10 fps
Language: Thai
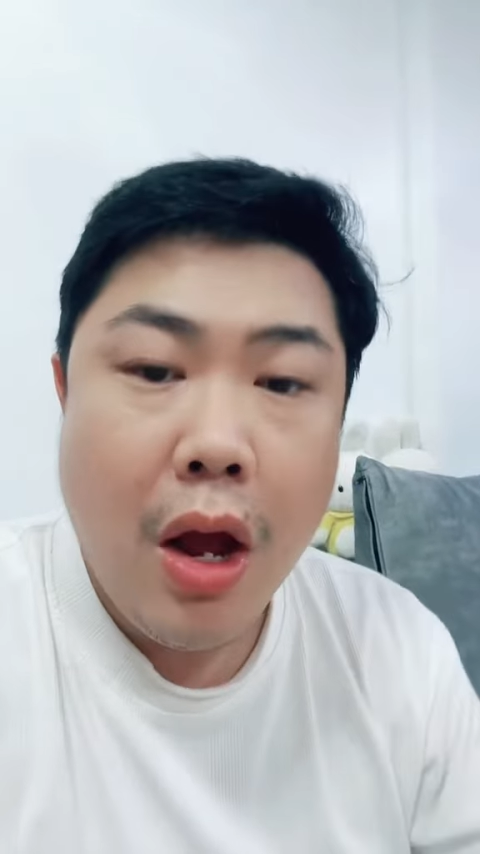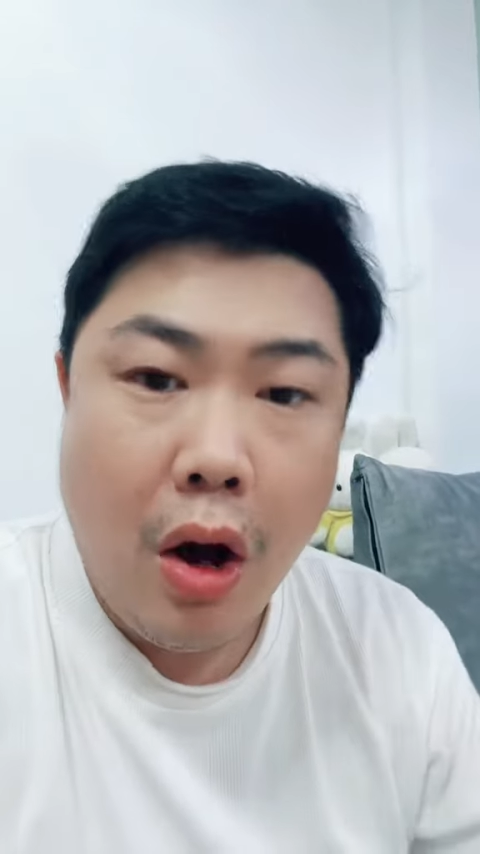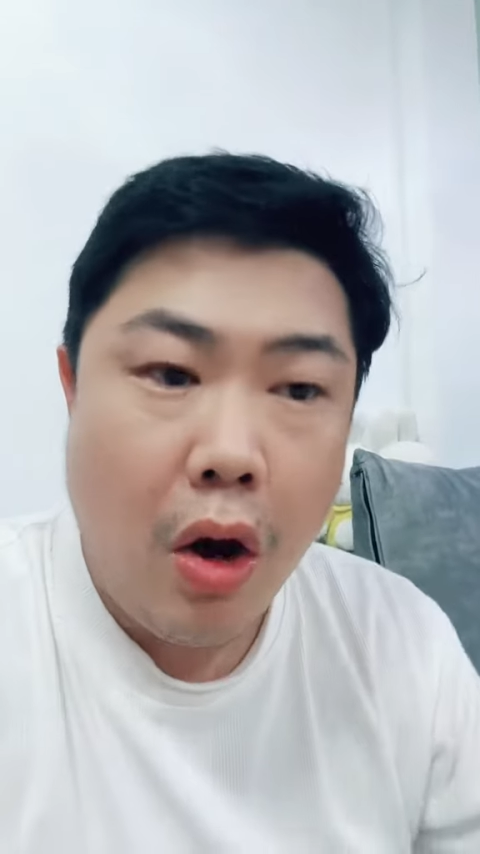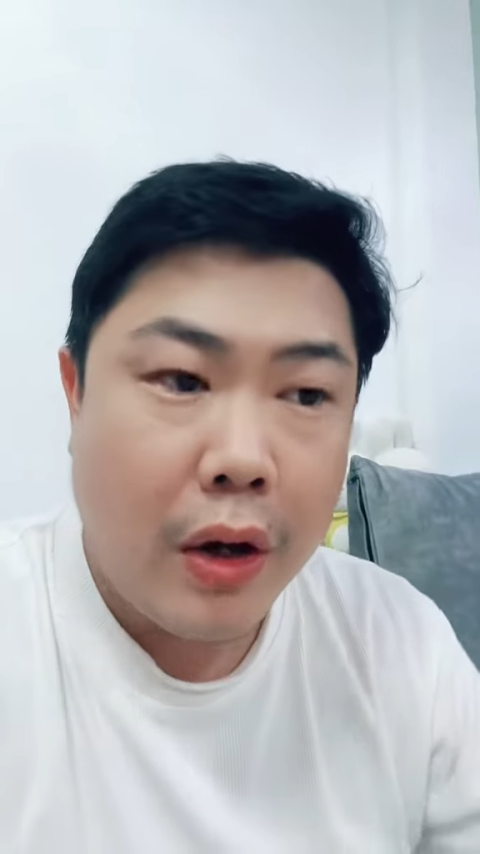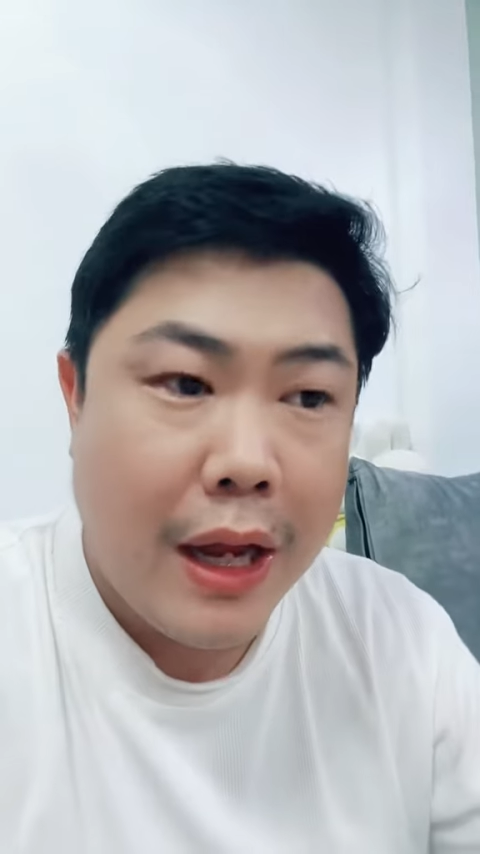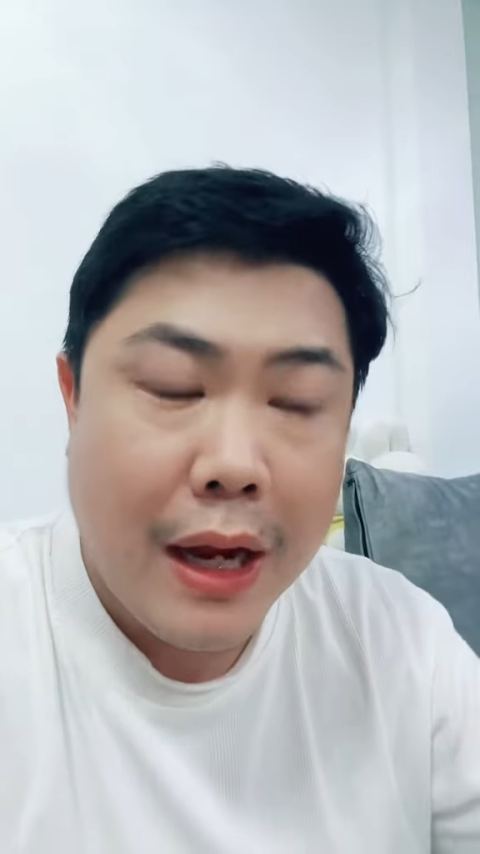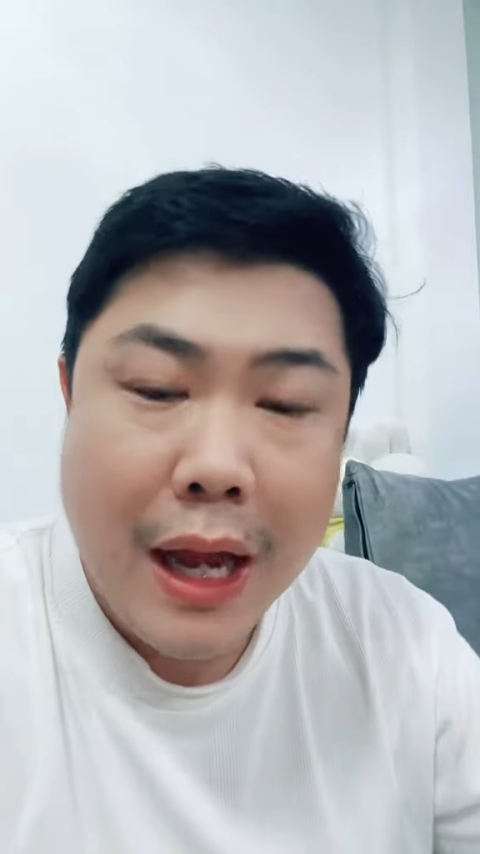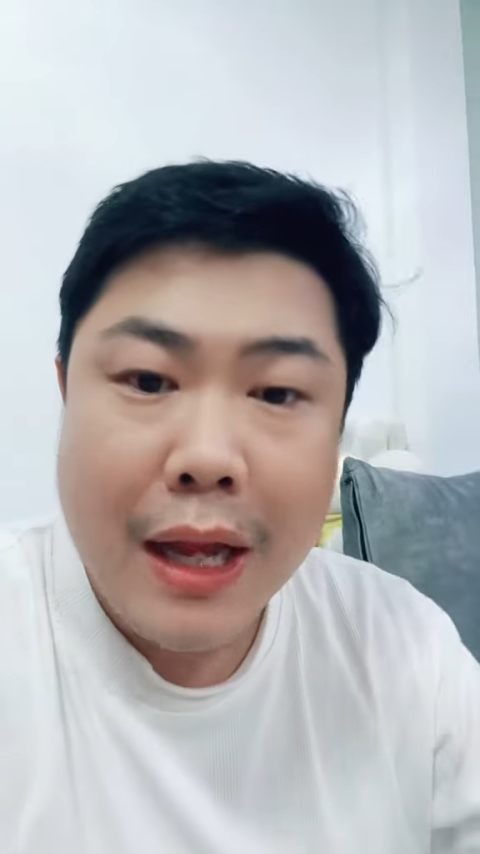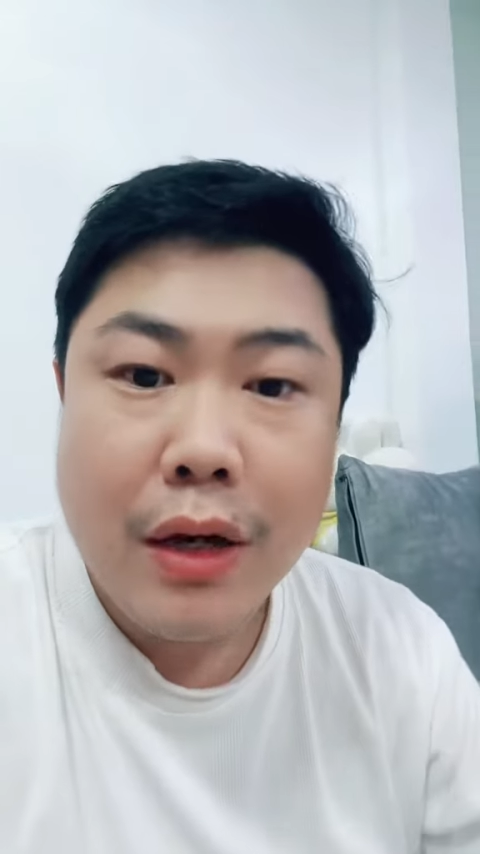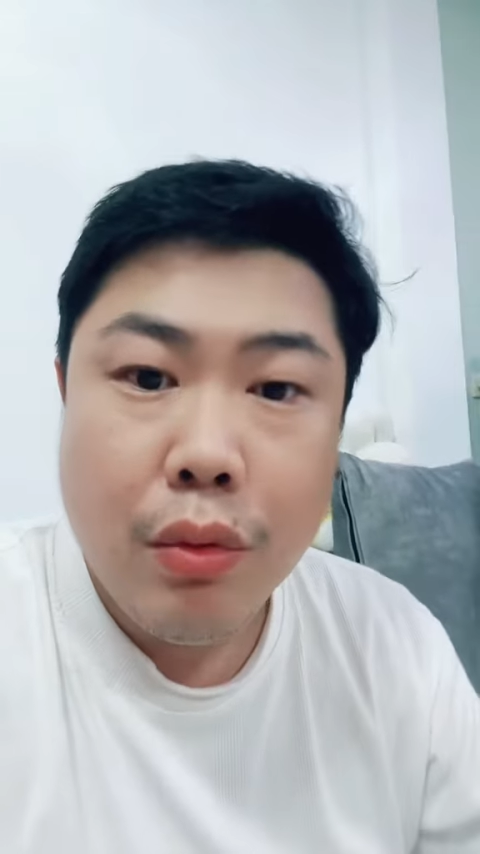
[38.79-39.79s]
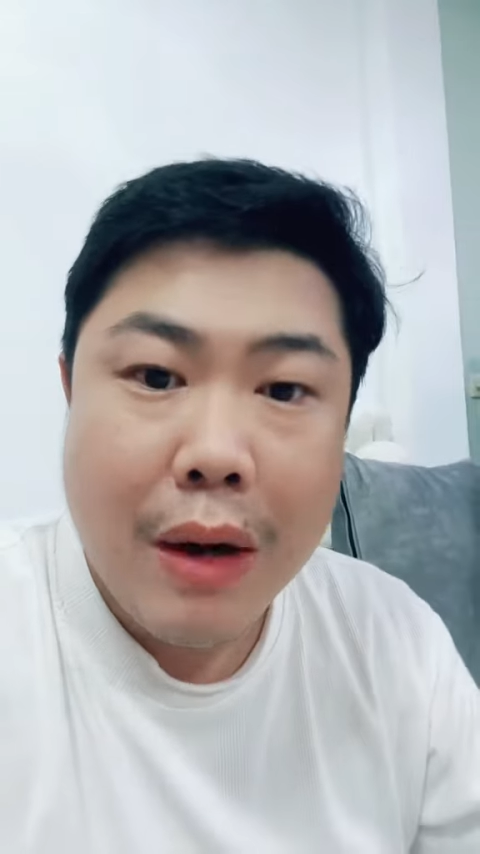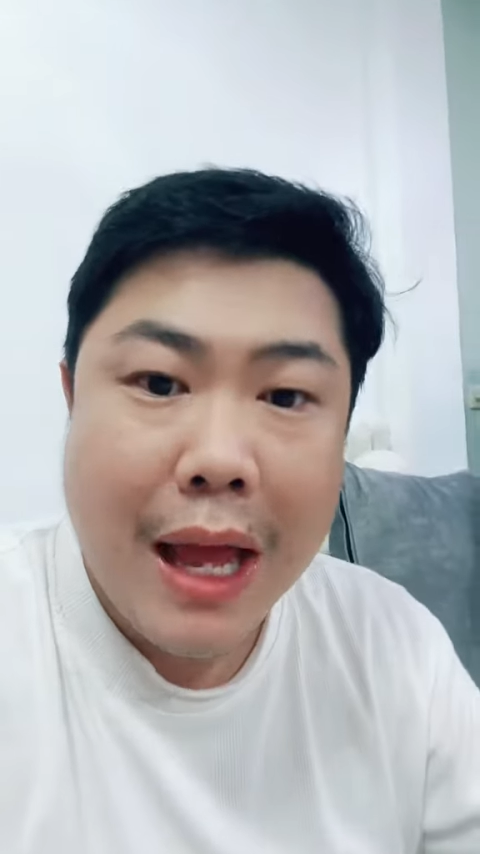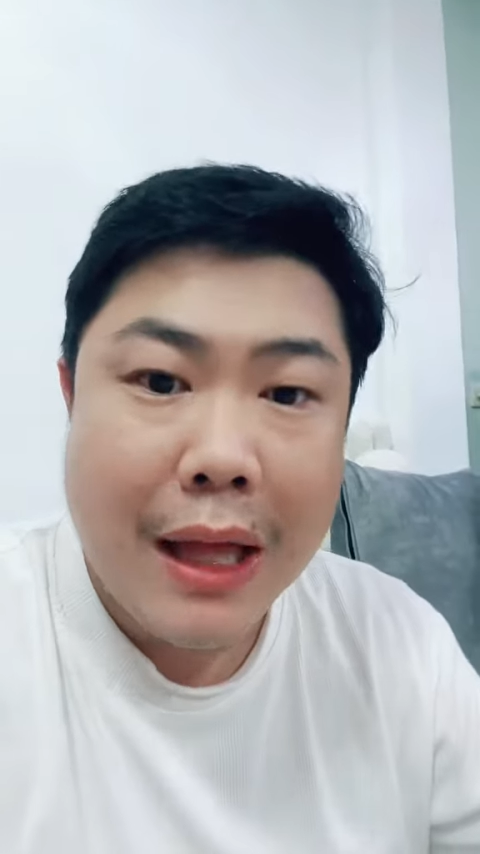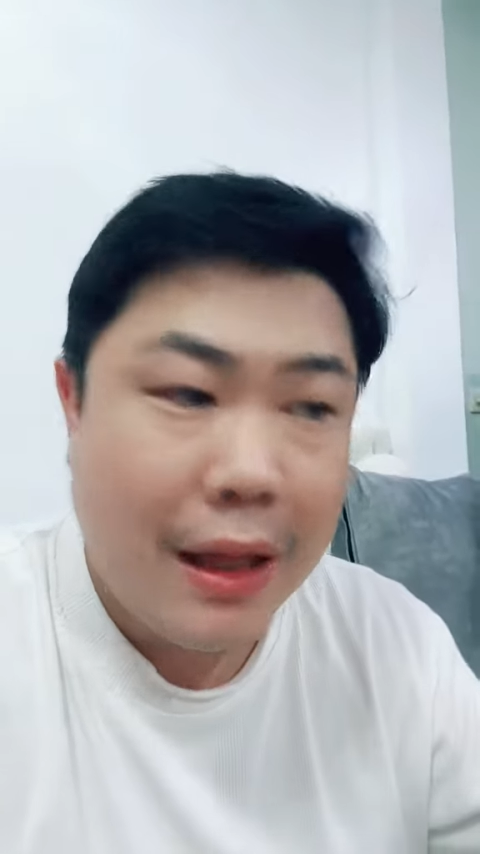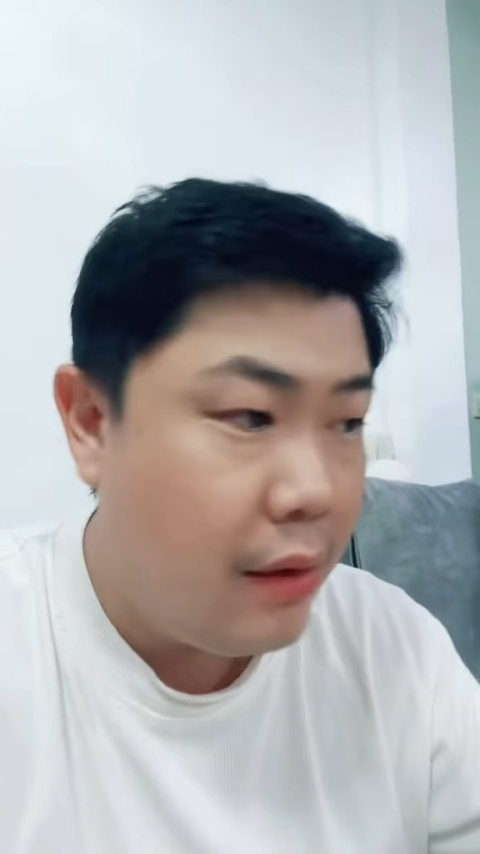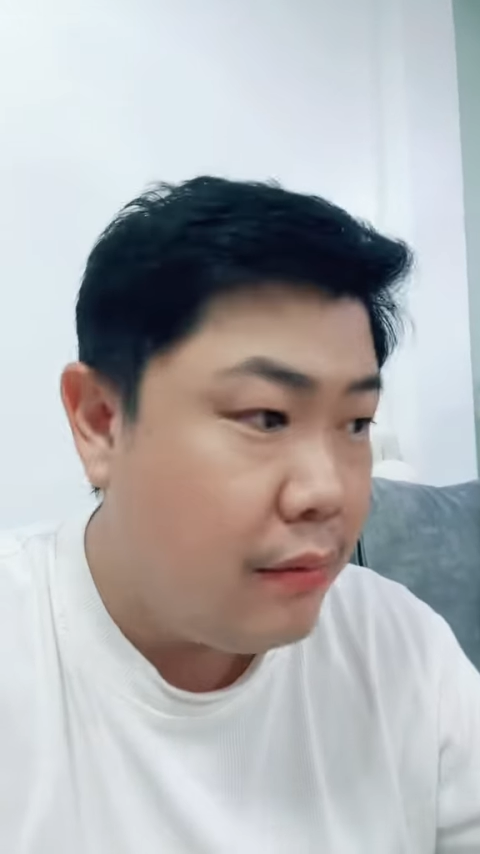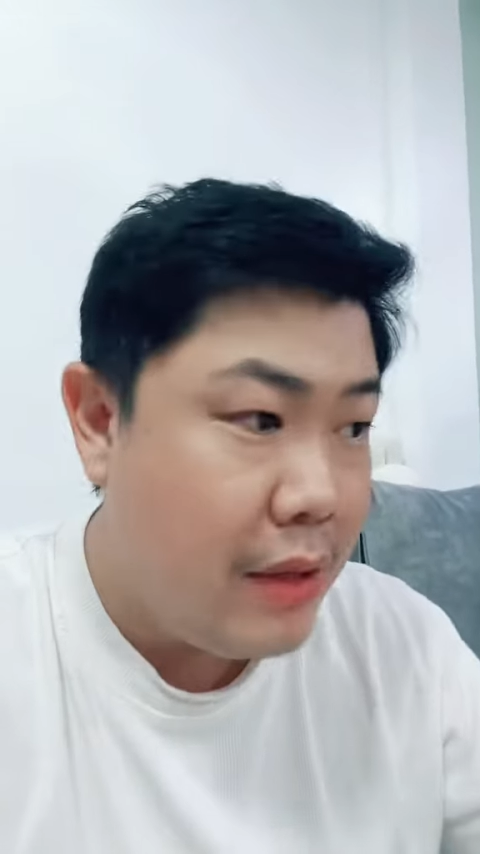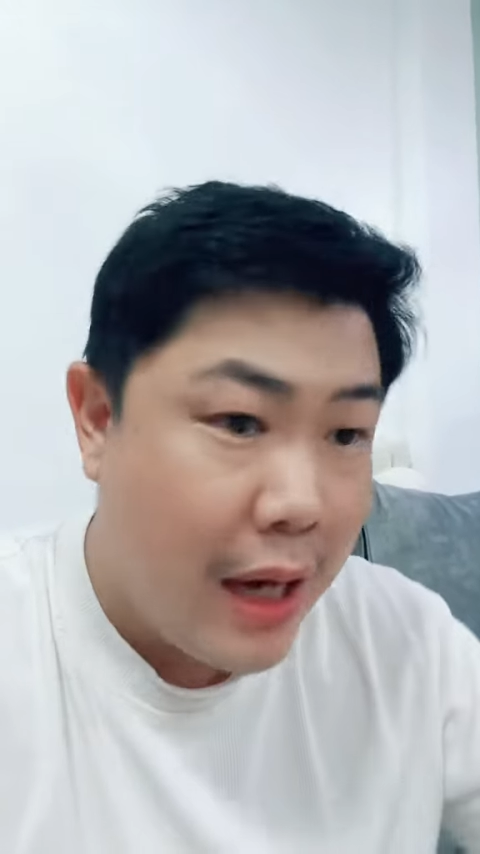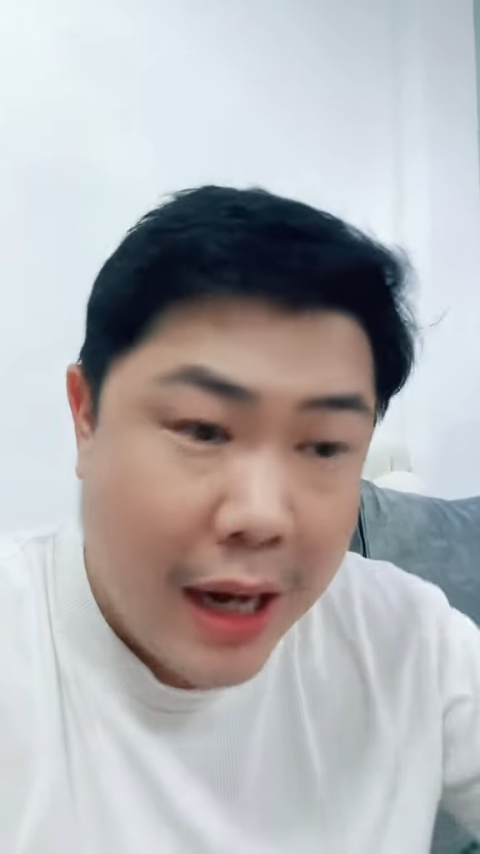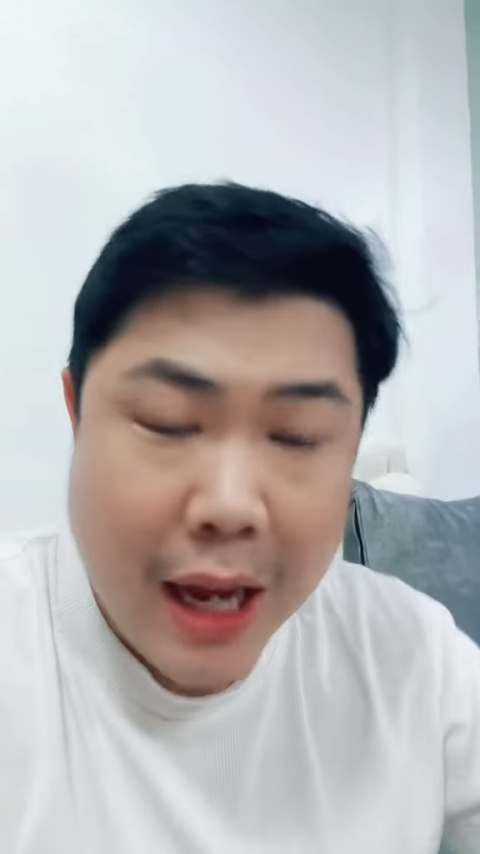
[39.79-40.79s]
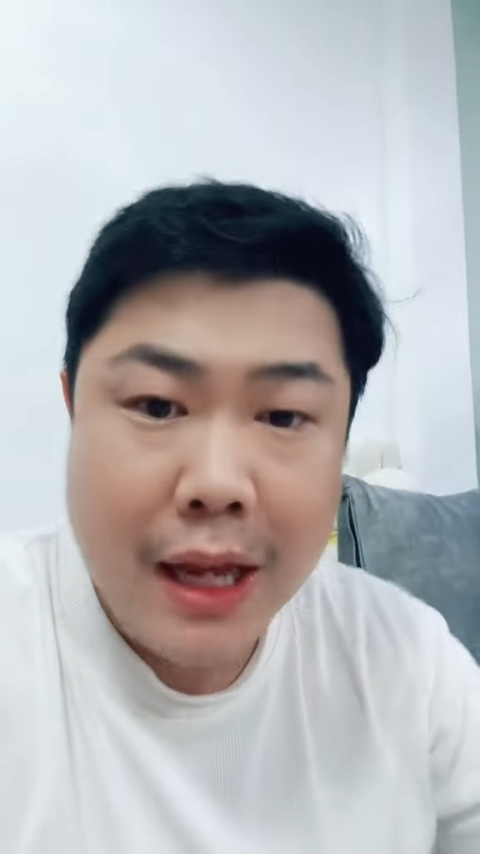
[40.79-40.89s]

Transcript: ออกยังไงดูแลยังไง